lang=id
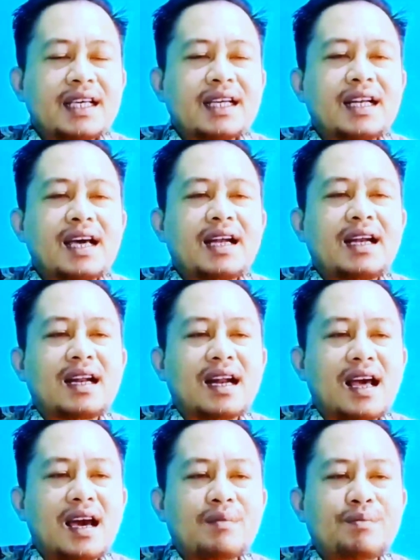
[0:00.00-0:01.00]
dan
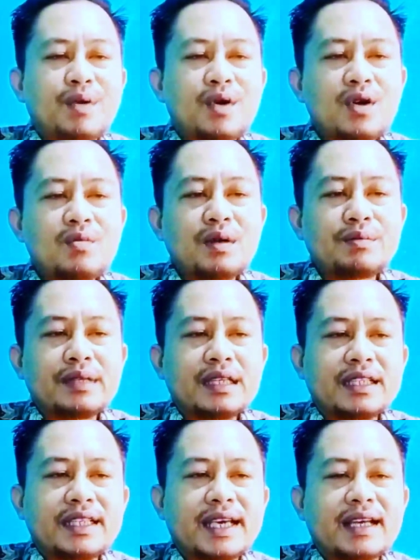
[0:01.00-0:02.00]
Rabu
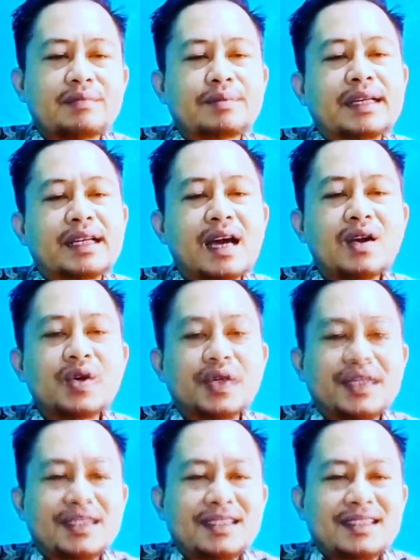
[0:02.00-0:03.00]
memiliki elemen
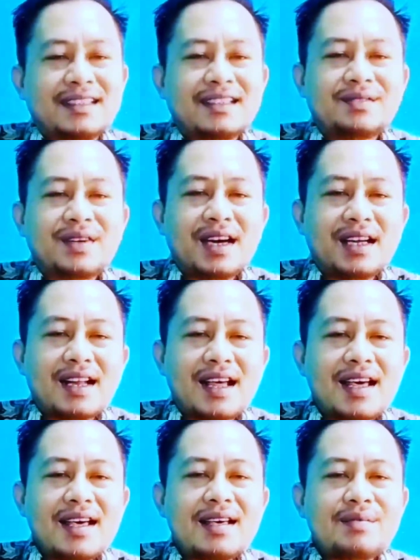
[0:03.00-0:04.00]
daun, di
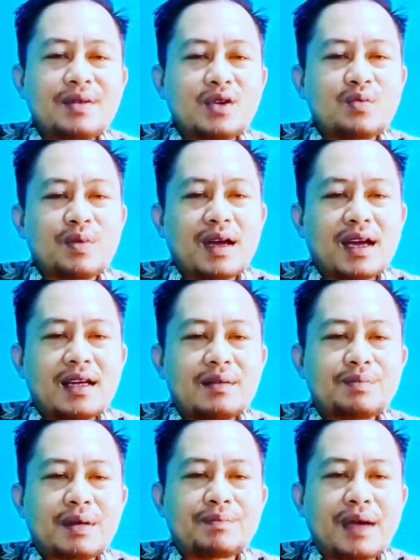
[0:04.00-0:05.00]
mana
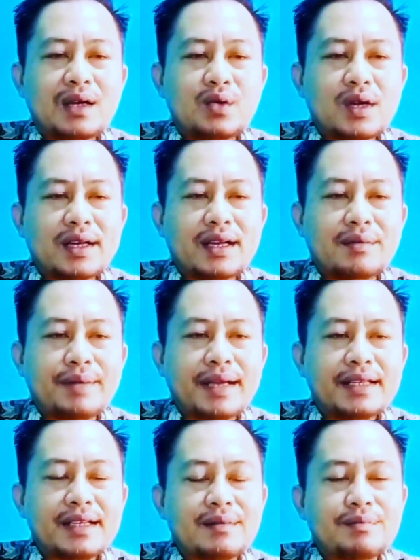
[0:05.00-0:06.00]
merupakan perpaduan
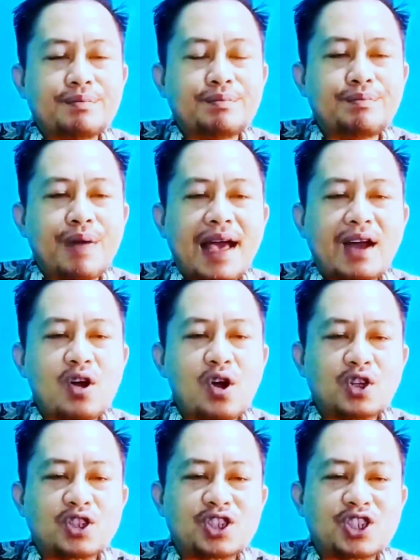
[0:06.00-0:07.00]
elemen yang
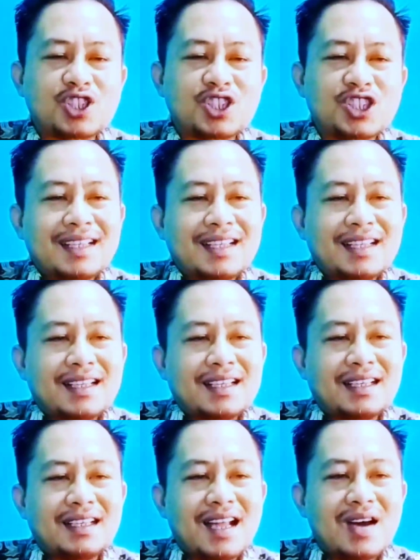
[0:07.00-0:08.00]
bagus.
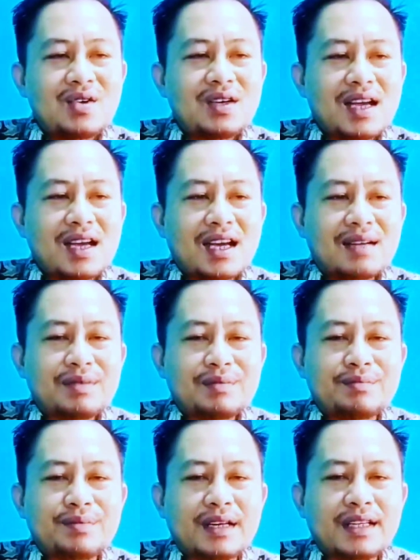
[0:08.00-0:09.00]
Daun akan
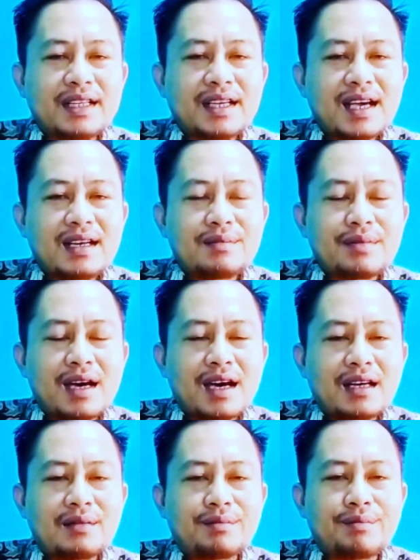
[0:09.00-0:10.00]
memberikan
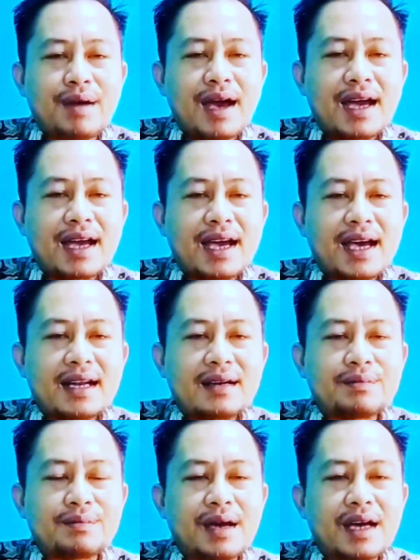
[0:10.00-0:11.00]
bahan
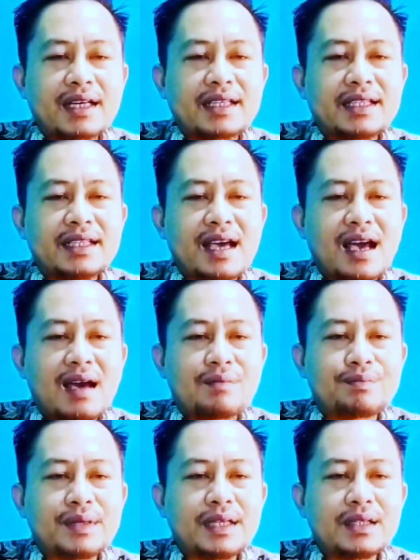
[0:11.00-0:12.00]
bakar bagi
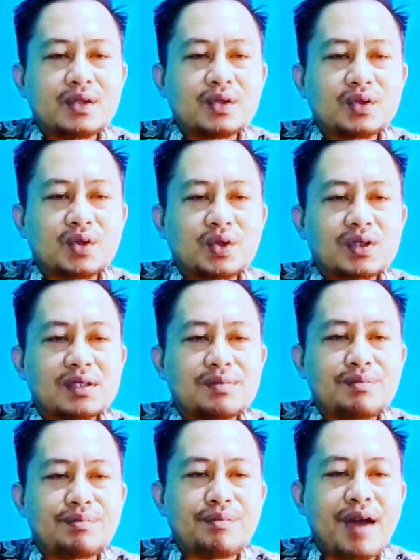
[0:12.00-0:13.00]
api untuk
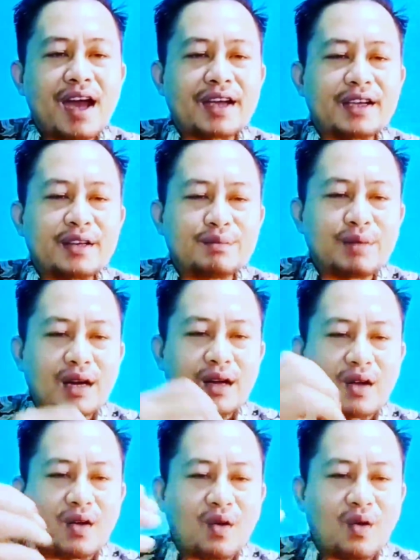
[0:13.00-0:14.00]
semakin
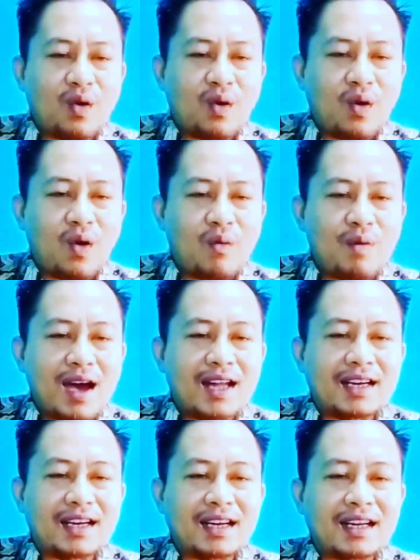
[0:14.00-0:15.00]

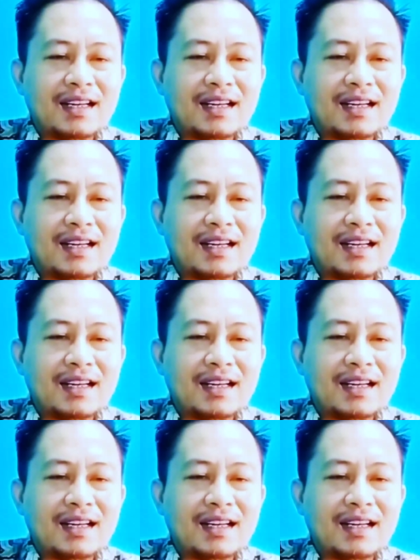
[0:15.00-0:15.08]
berkobar.